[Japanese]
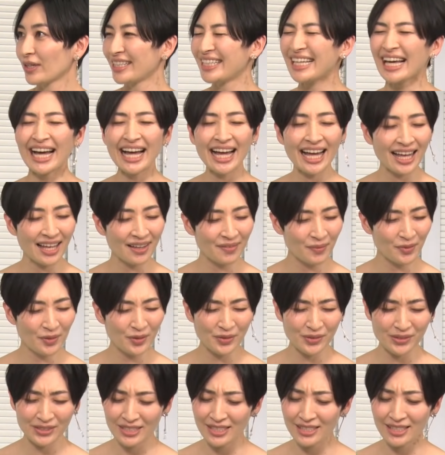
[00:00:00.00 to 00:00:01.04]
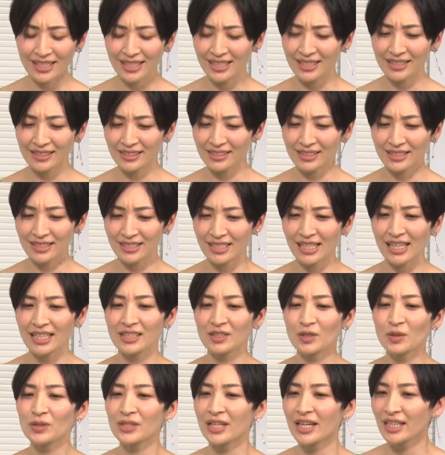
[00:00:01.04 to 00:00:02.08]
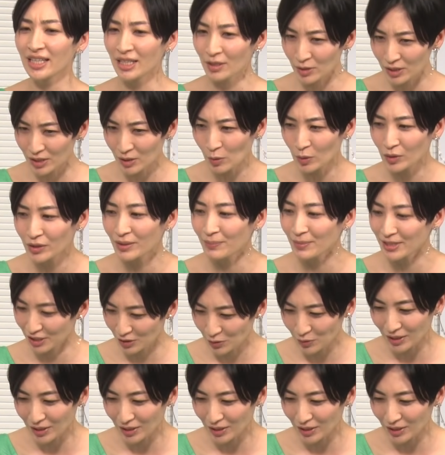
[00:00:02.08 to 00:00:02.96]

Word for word: いやもう大事てくださいちゃんと歌い直して送りましょう